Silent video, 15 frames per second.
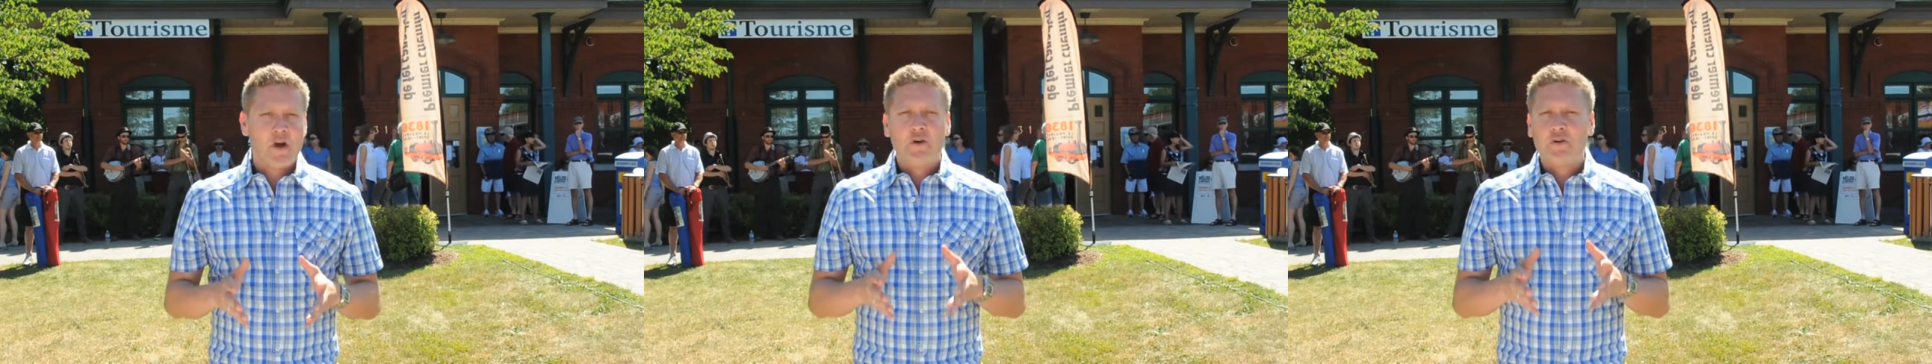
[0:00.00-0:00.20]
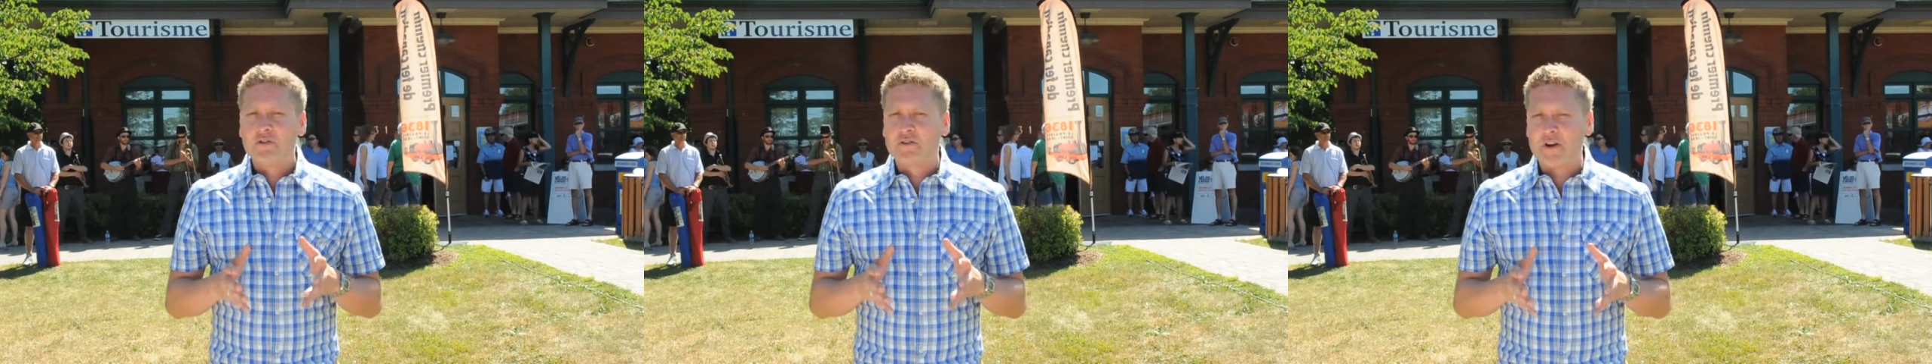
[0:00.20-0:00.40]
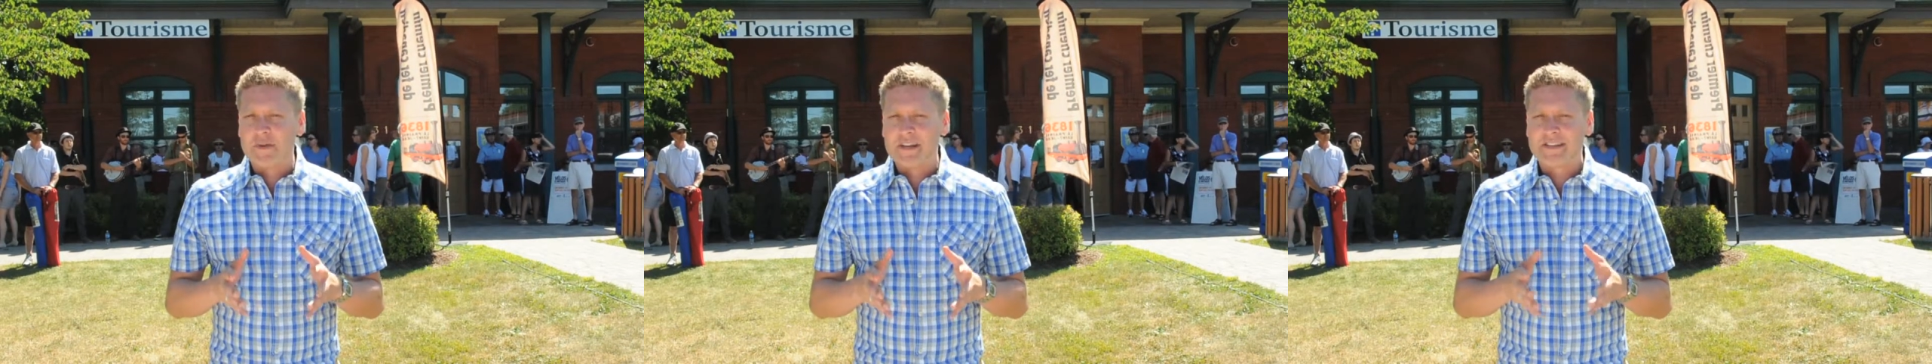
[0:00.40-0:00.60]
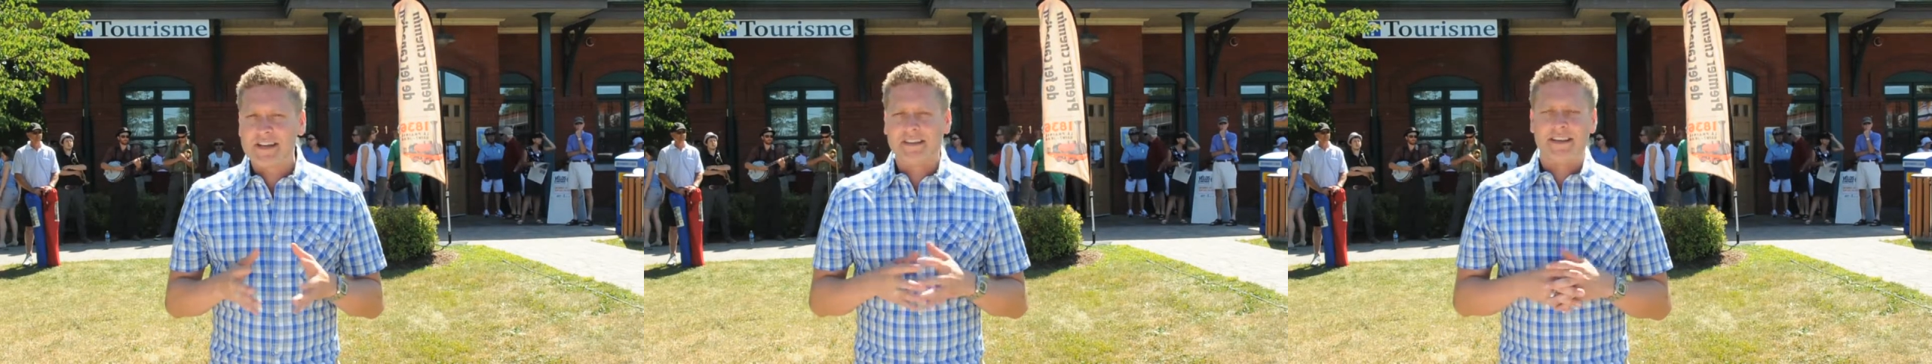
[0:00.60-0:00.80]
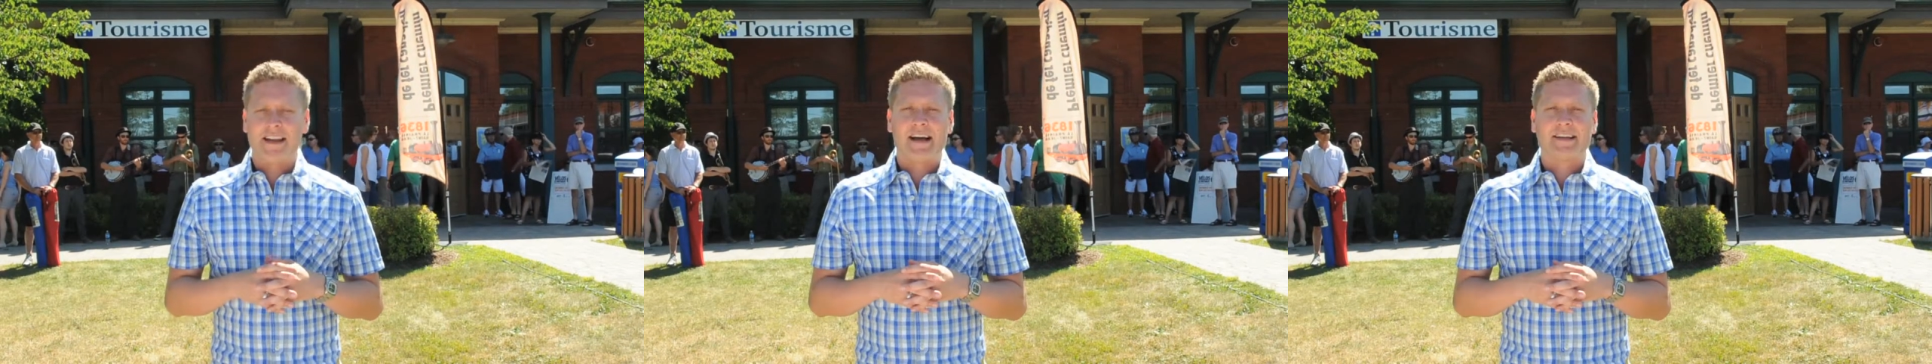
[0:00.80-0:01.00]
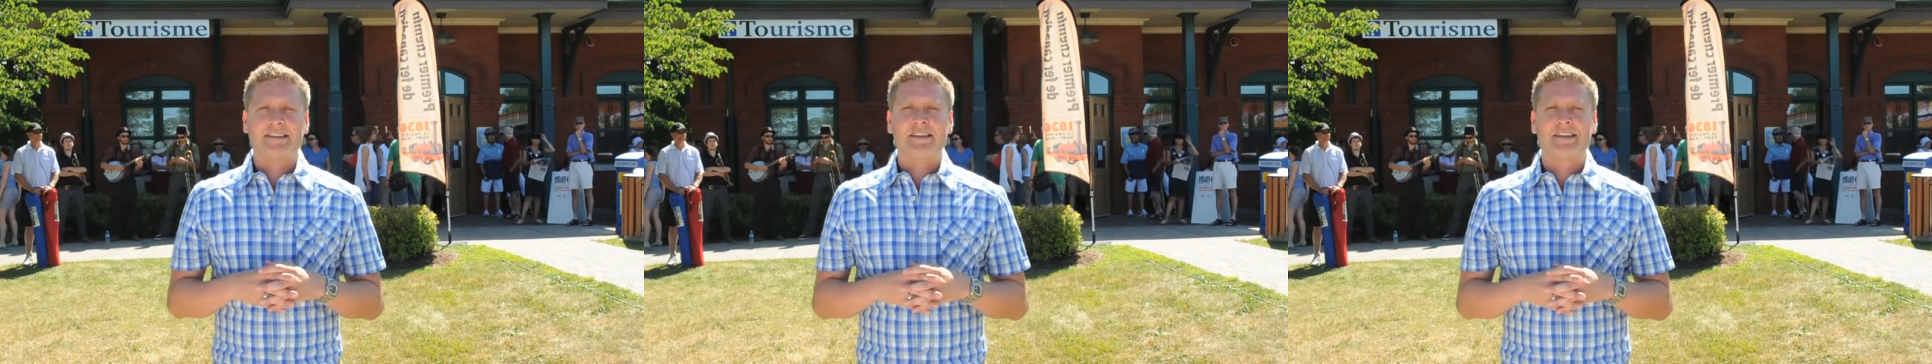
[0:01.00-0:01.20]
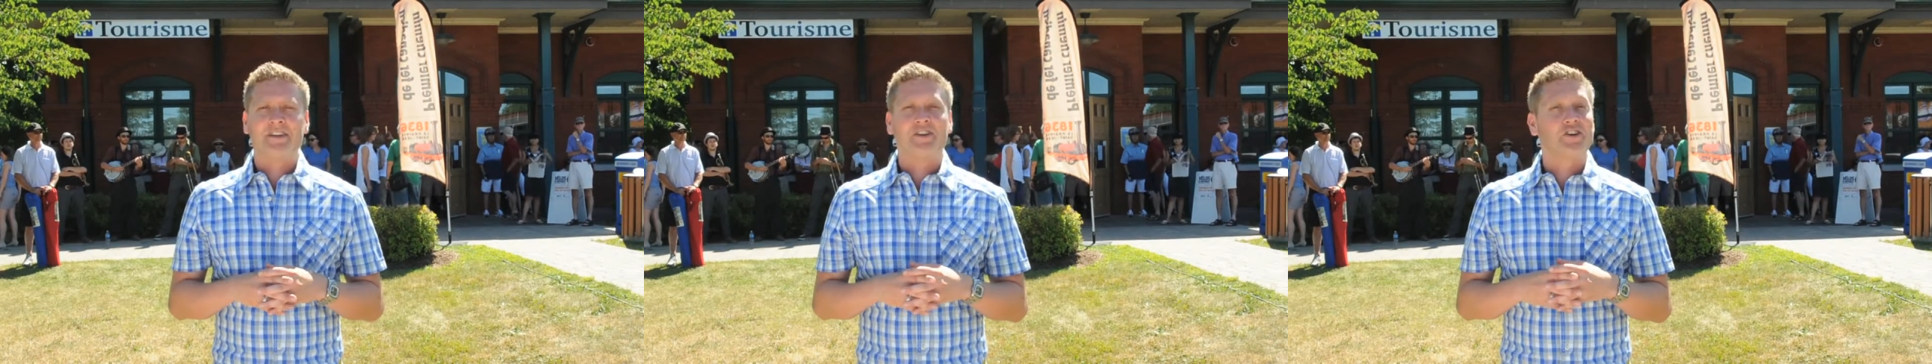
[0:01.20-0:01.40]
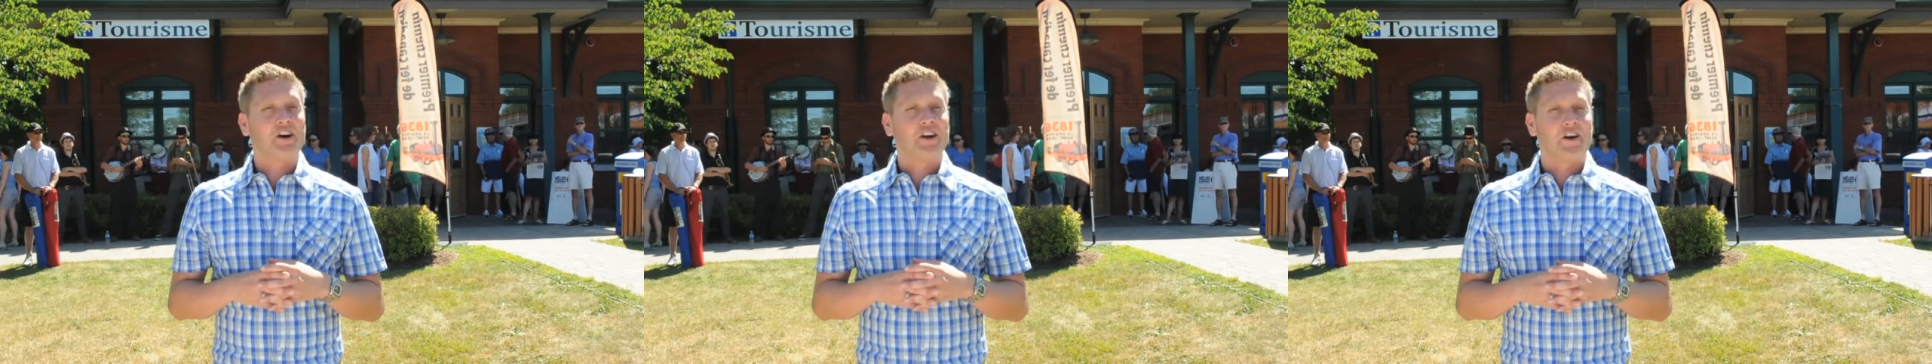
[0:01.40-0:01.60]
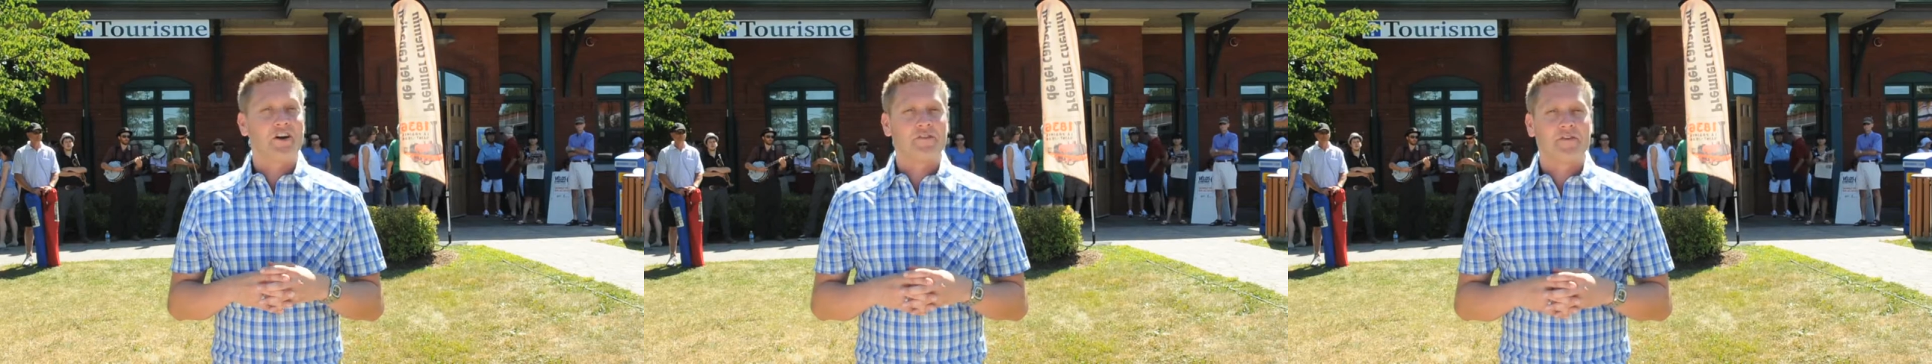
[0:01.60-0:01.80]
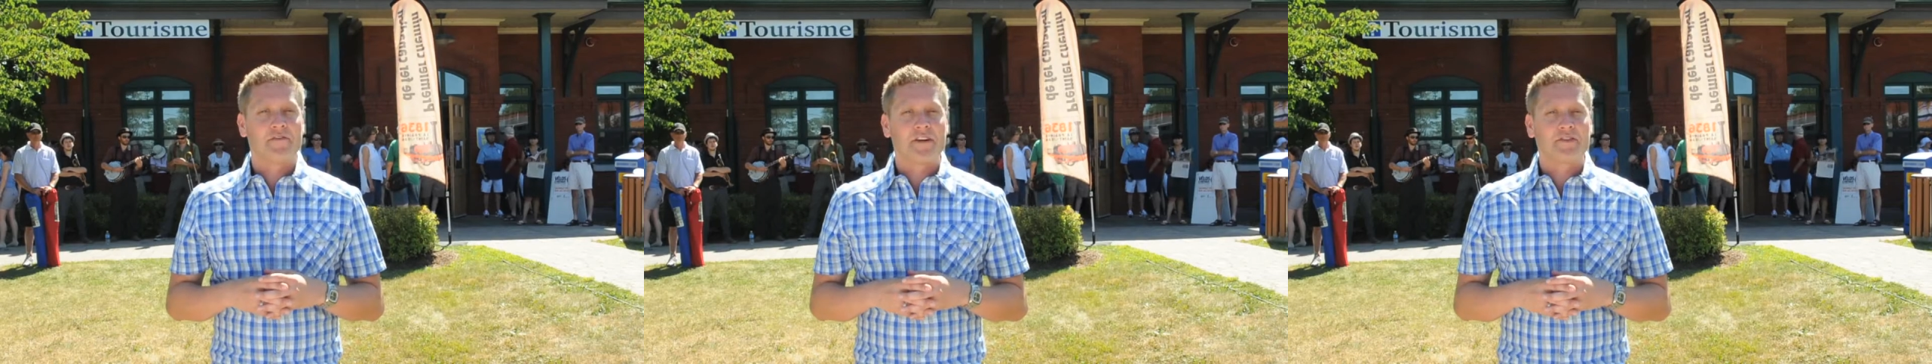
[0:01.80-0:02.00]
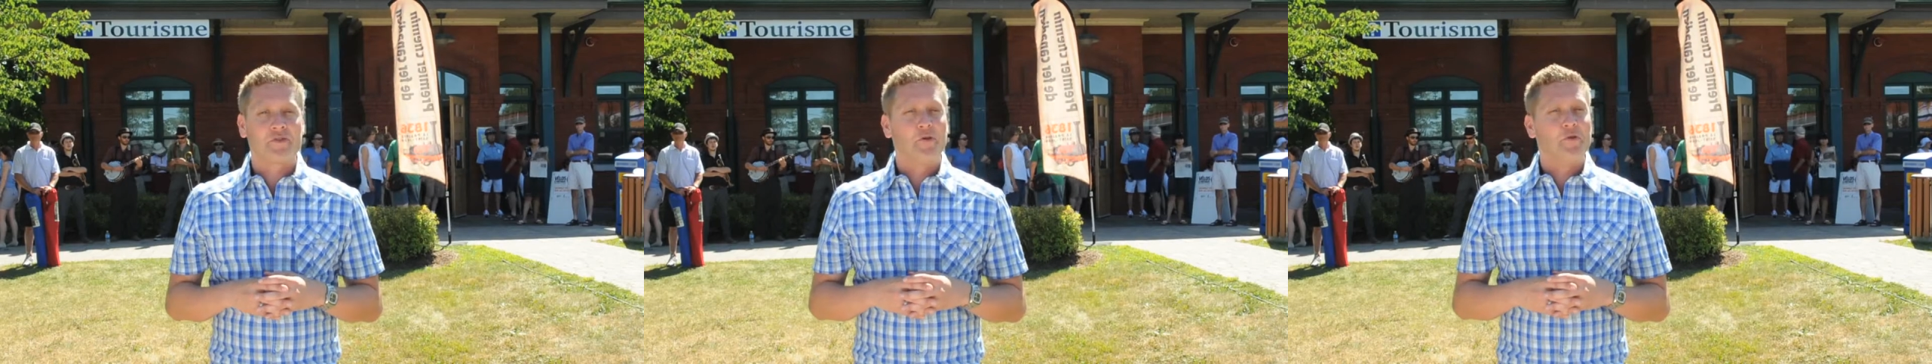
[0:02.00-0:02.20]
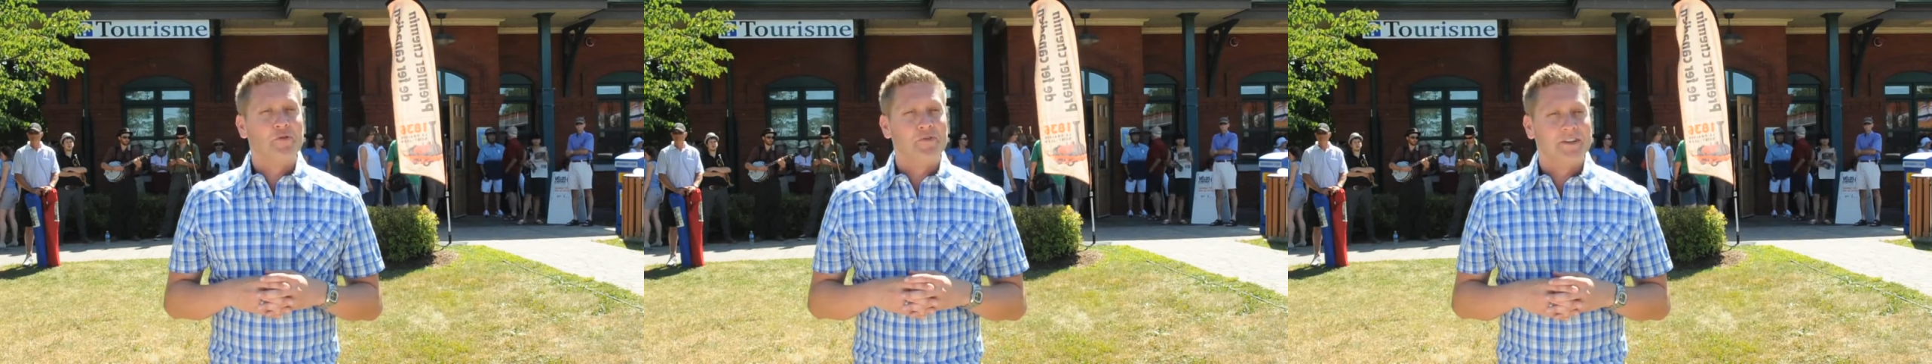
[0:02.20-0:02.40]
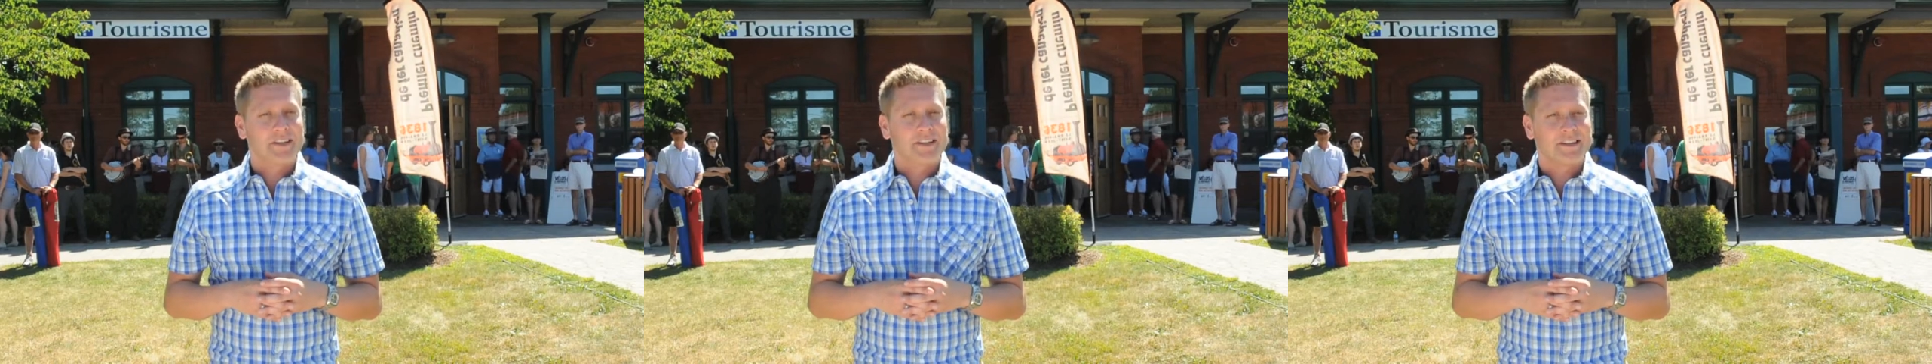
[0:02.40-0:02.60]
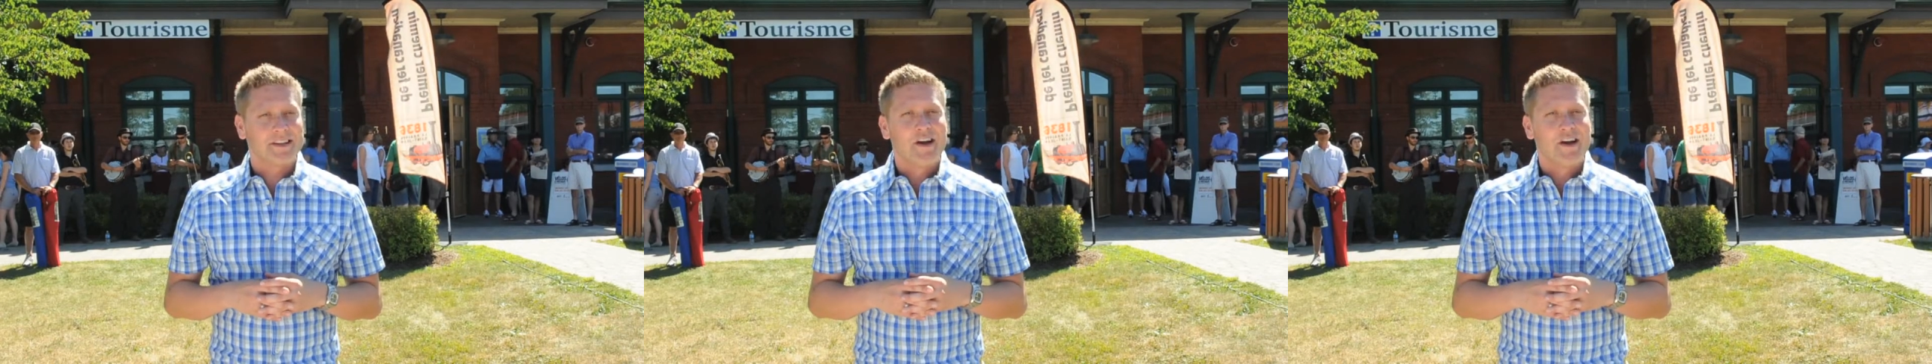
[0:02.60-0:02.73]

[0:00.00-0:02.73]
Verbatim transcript: Une comédia dell'arte qui colore de façon unique